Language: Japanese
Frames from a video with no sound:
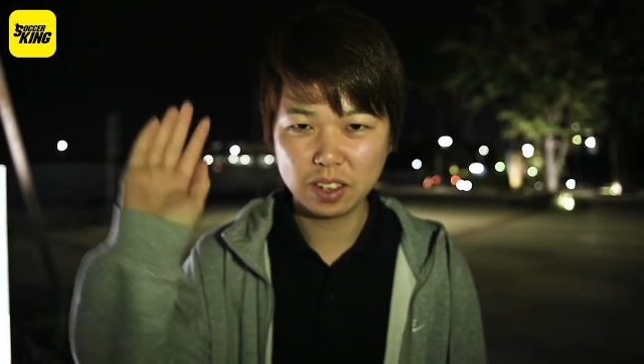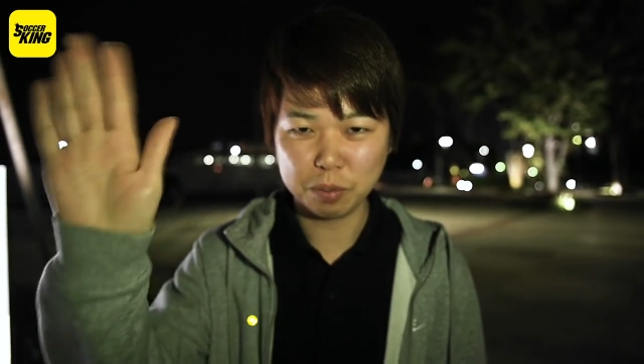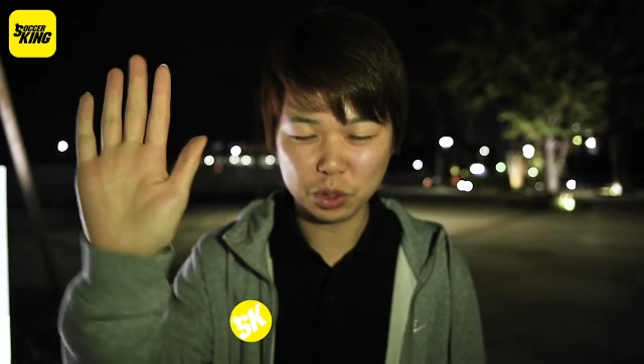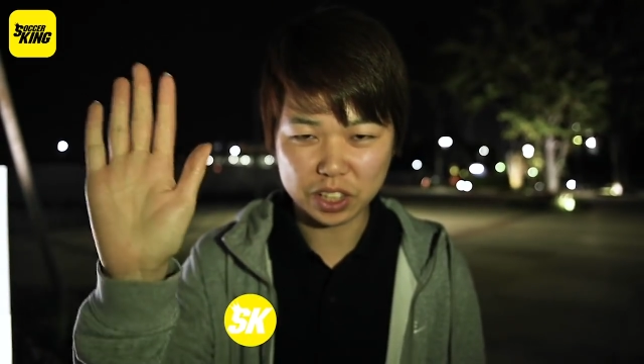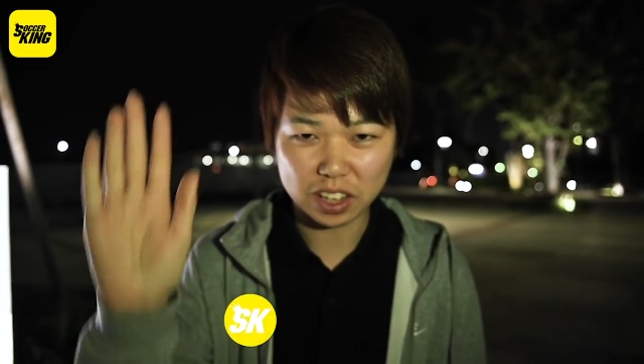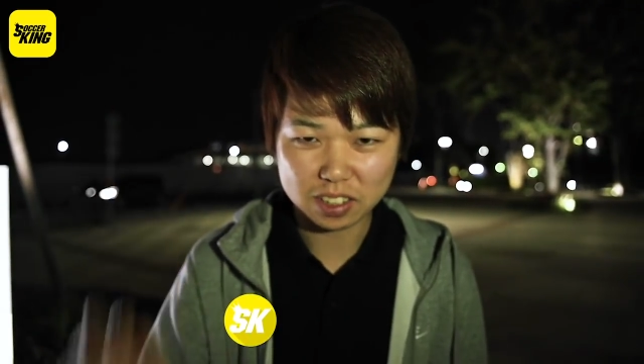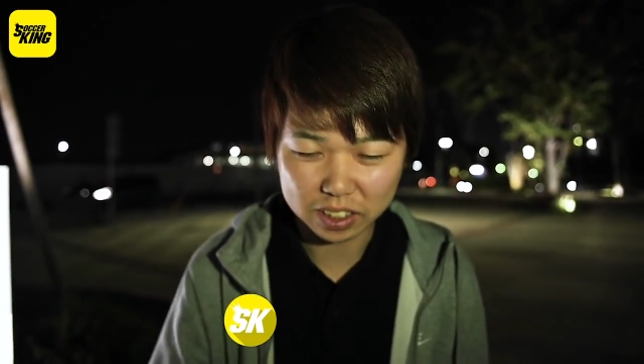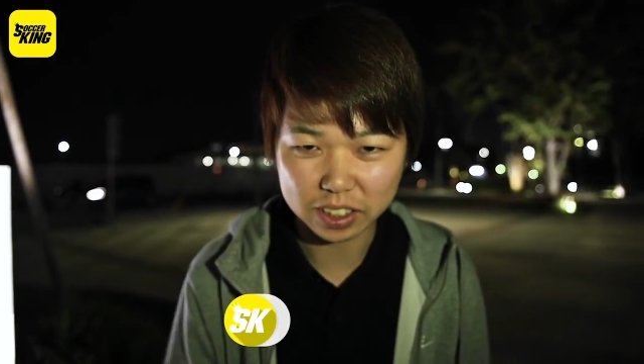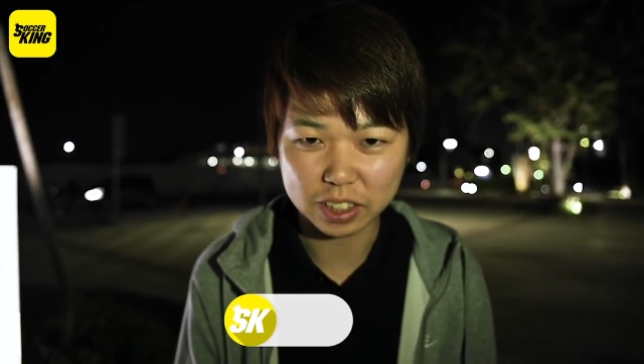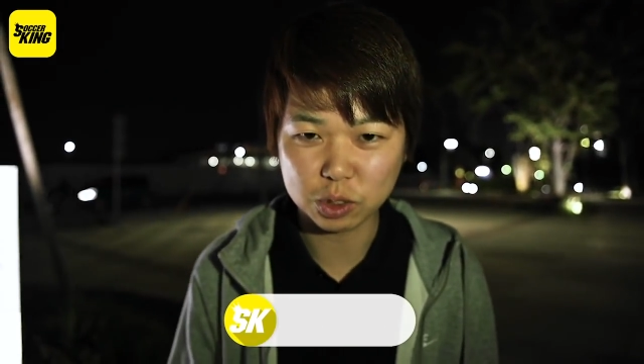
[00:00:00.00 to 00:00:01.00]
こんにちは、
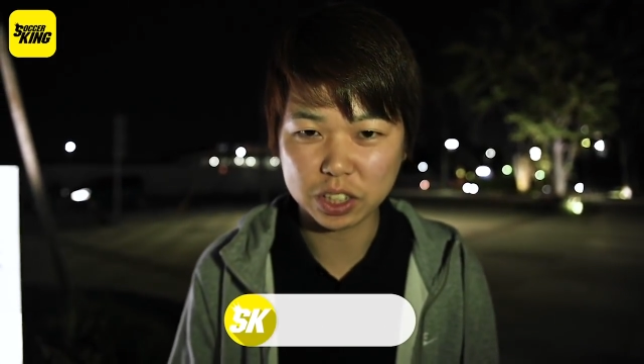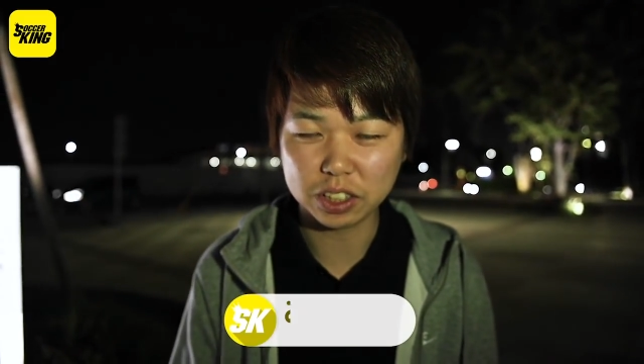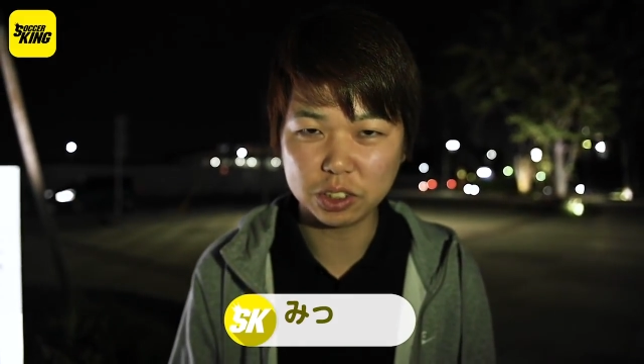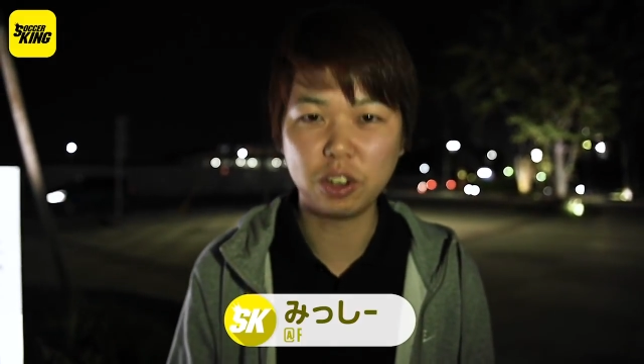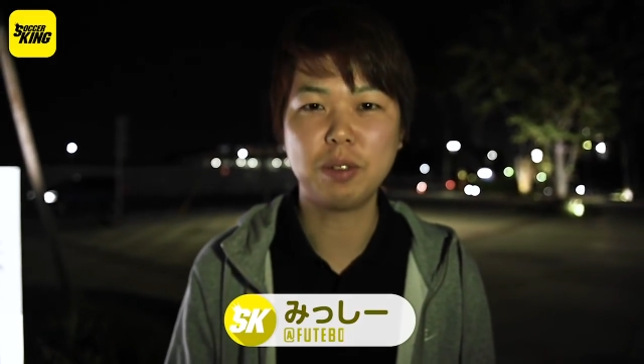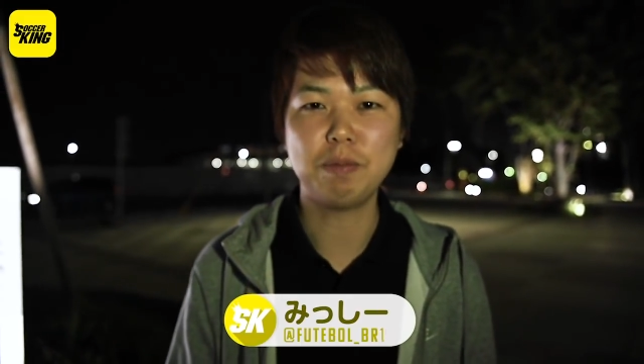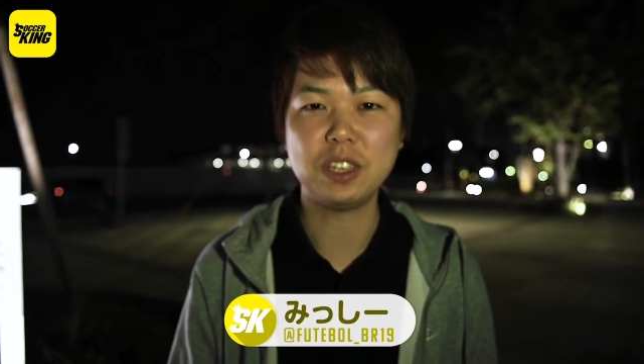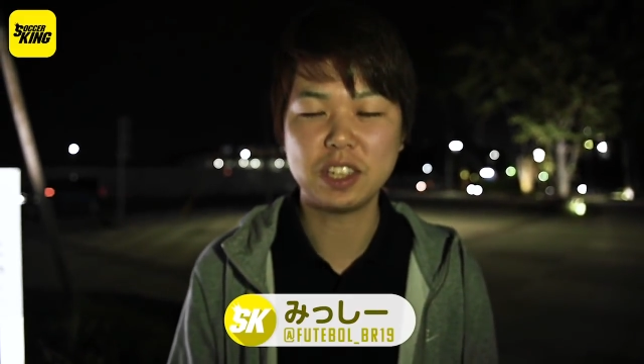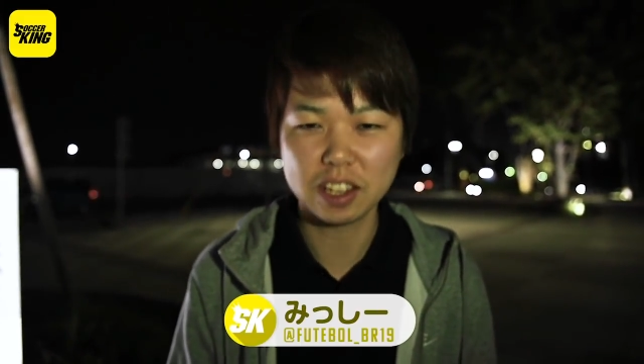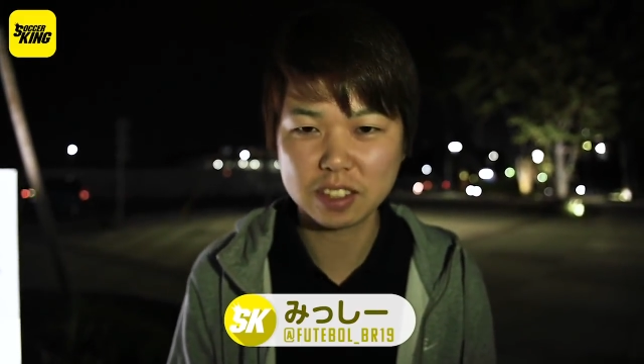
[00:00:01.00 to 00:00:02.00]
サッカーキングチャンネルの
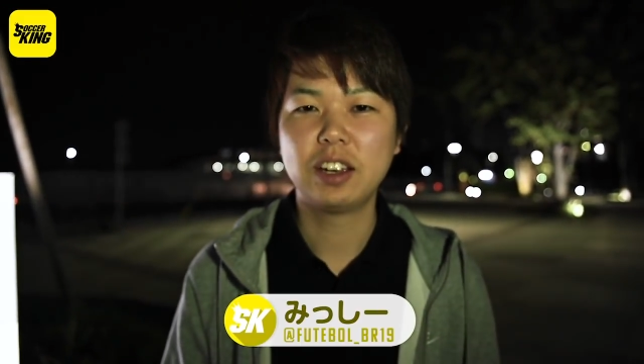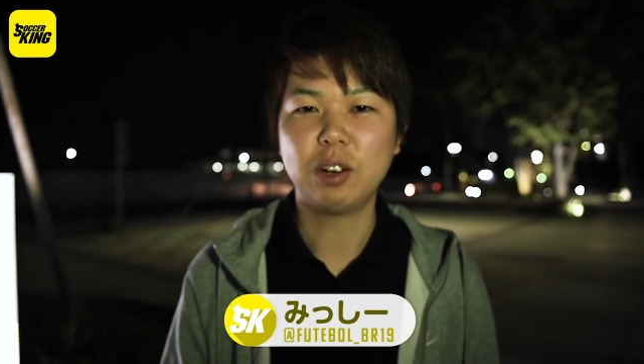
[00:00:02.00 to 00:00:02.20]
石井です。